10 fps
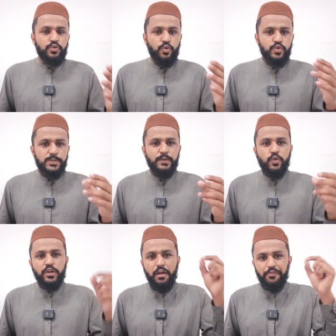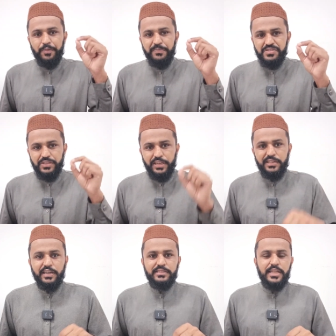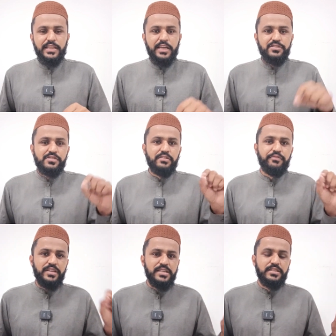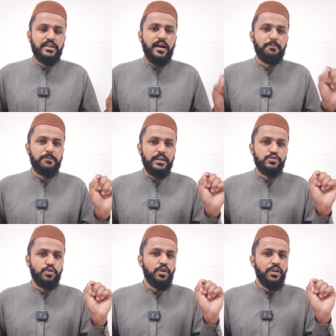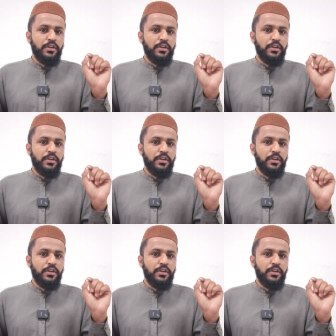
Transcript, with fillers: तो उसमें वो काफी मिस्टेक कर जाता है जिसकी वजह से आपका जो